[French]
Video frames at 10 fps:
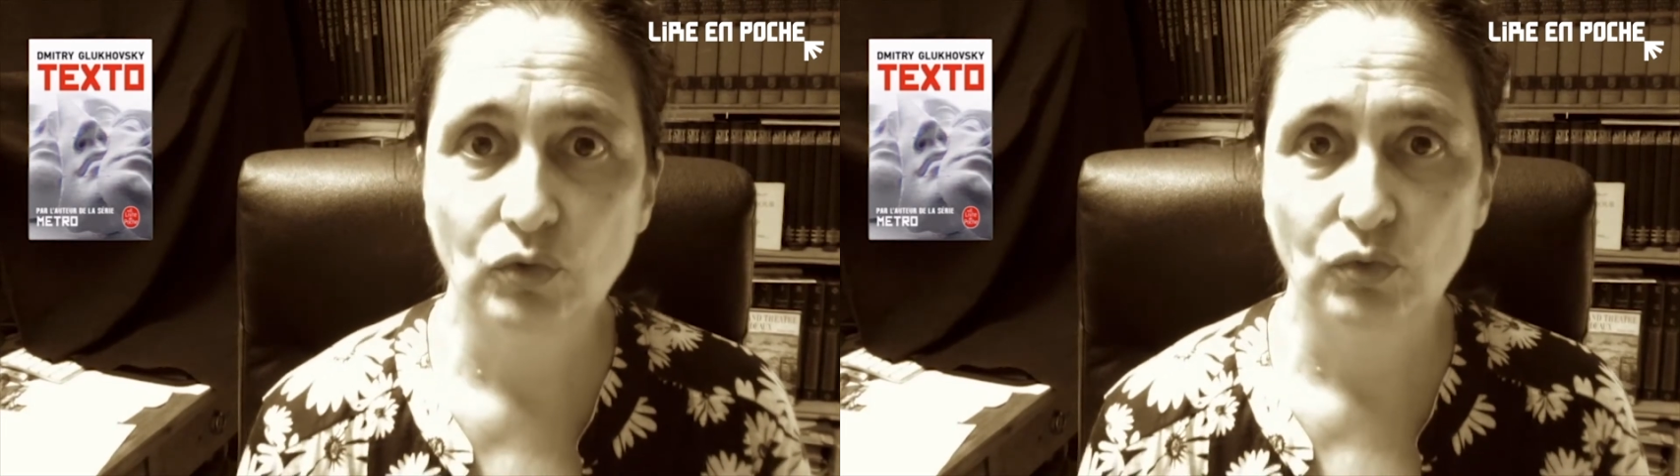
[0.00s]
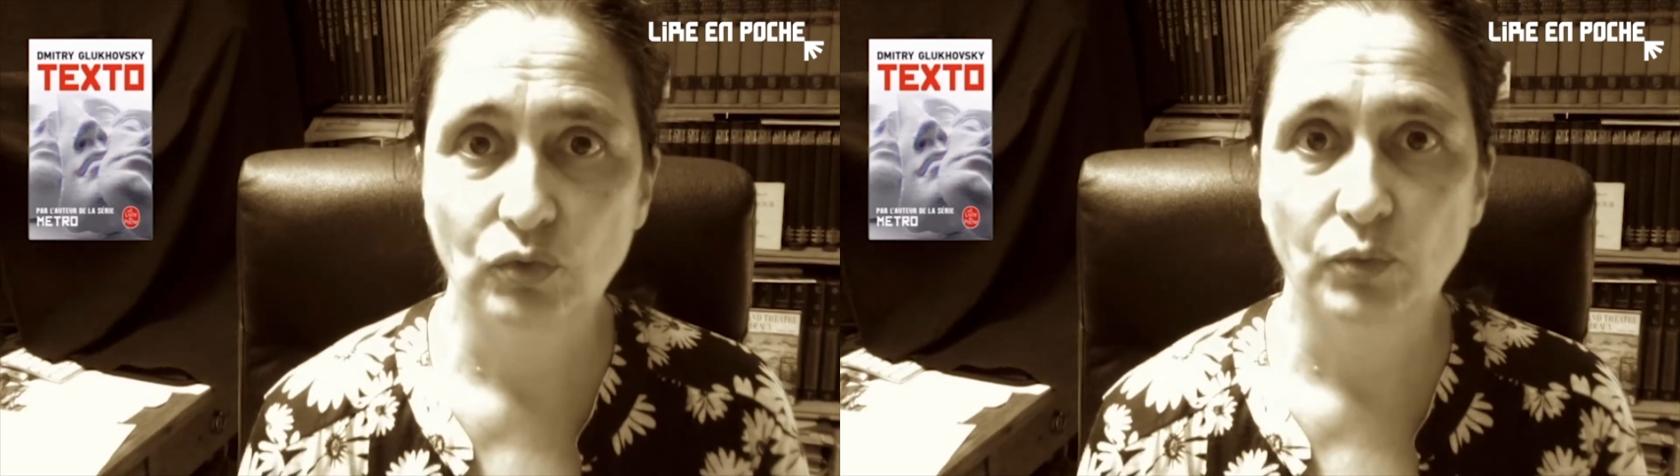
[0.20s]

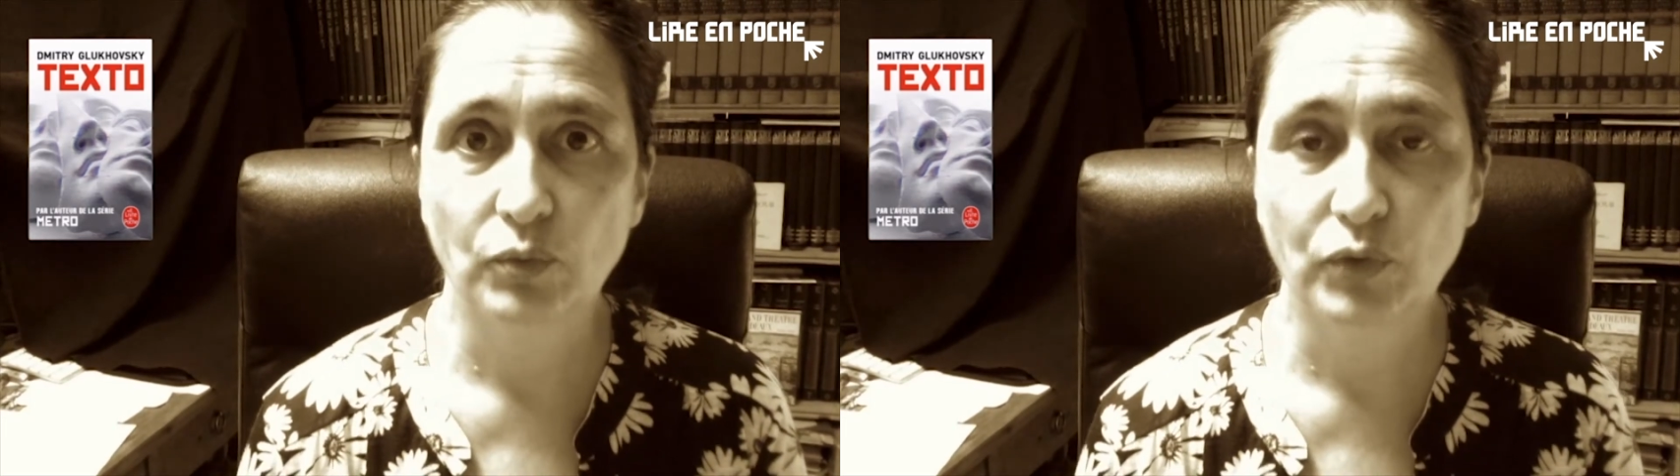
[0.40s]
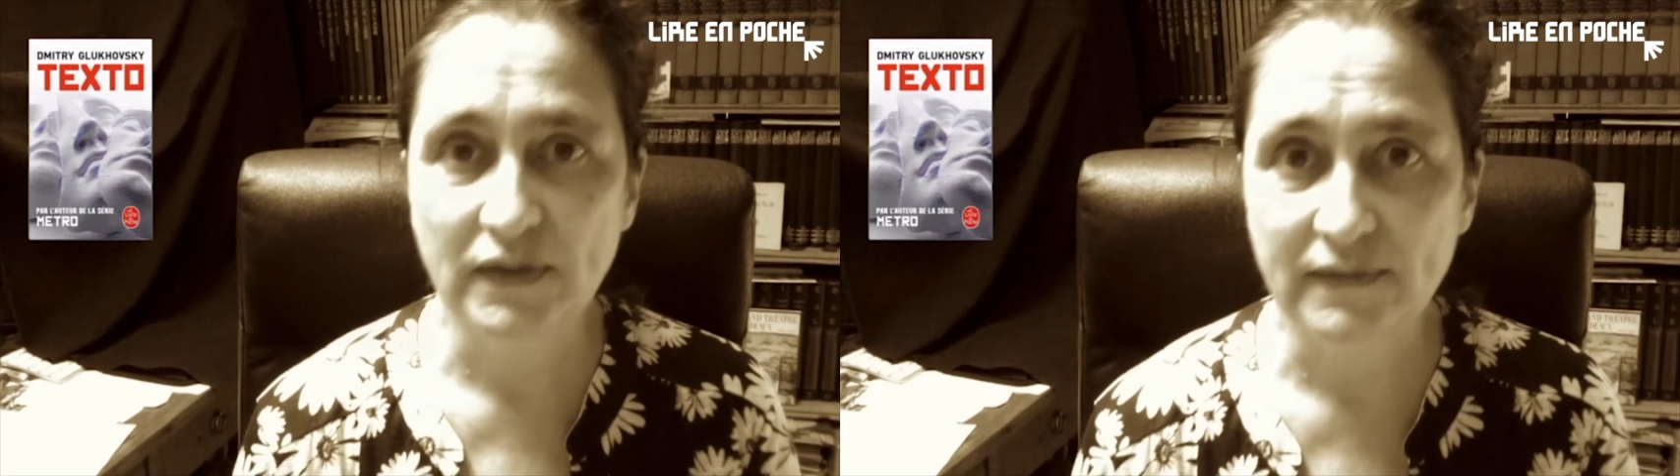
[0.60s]
ce
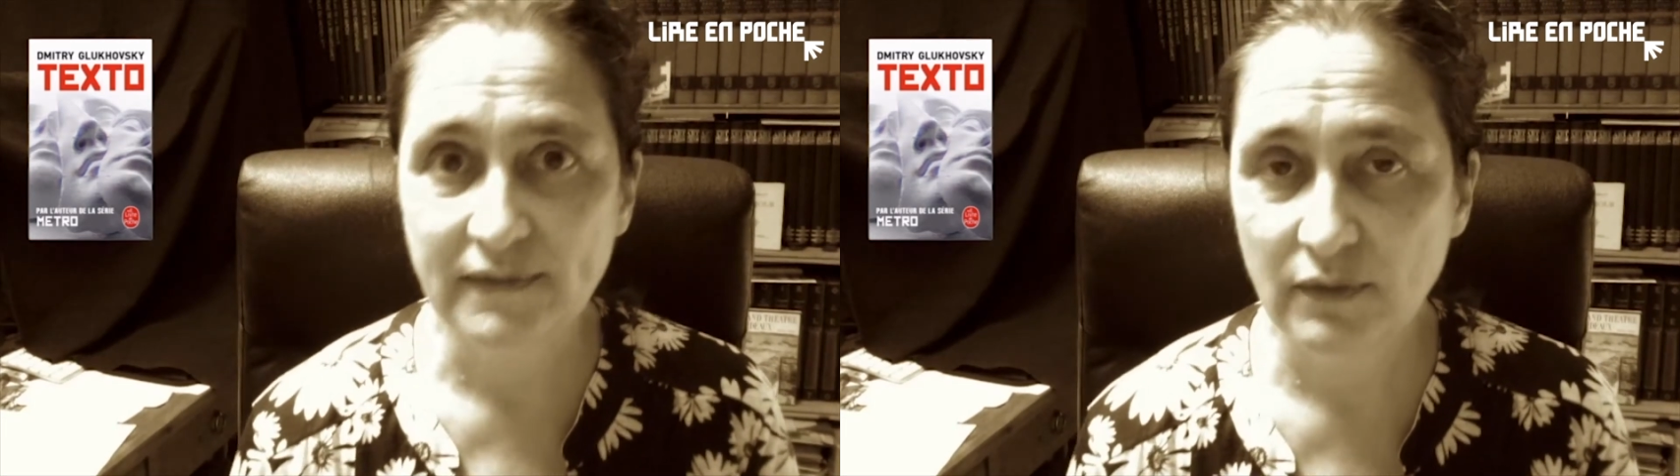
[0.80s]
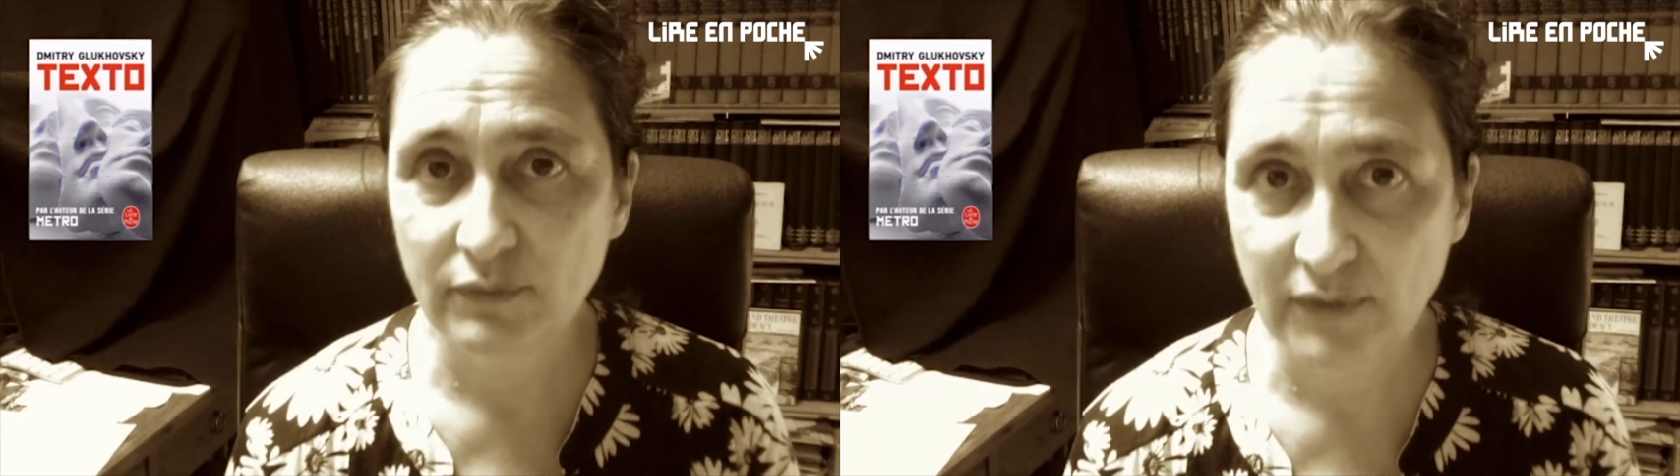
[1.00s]

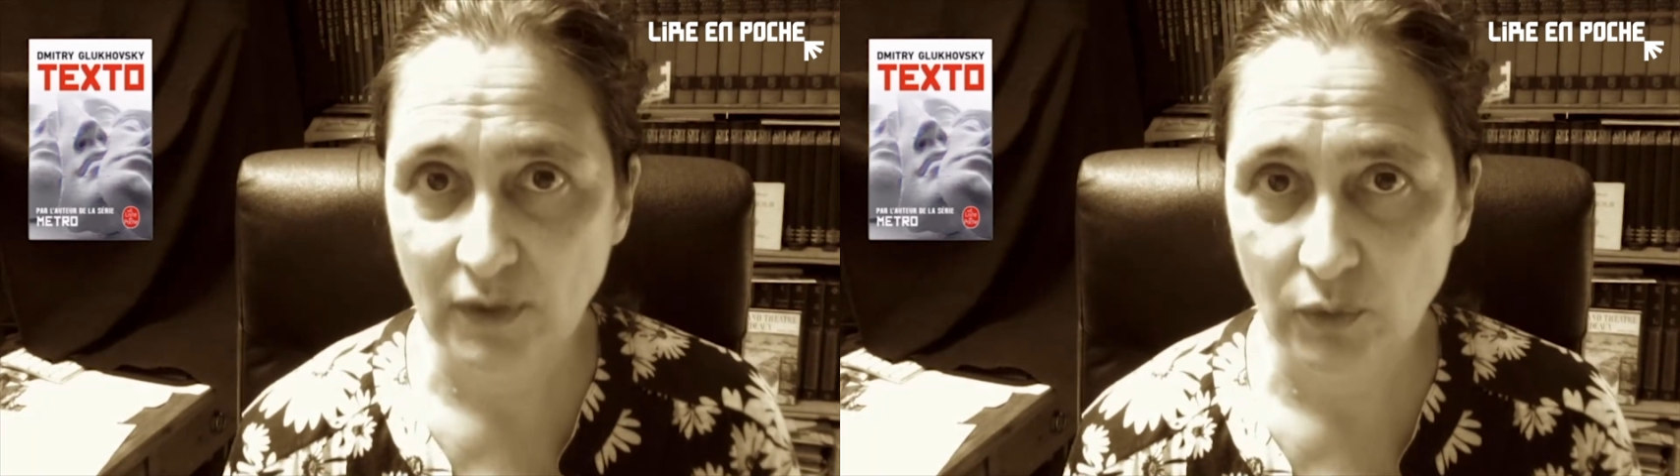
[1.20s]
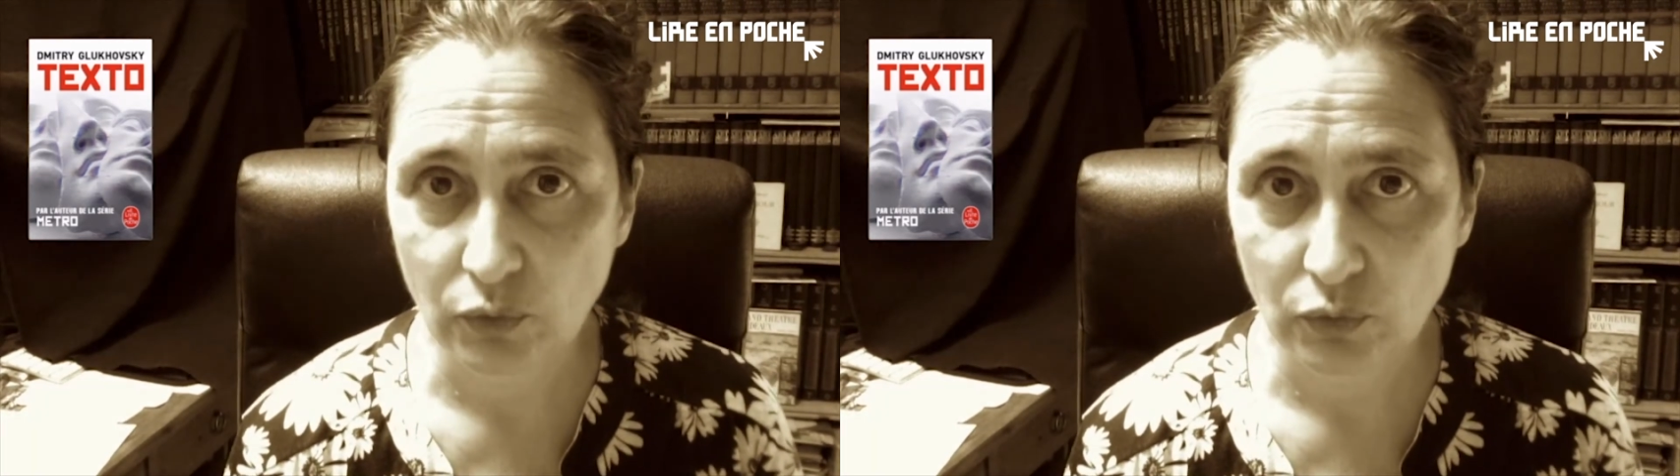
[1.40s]
policier véreux.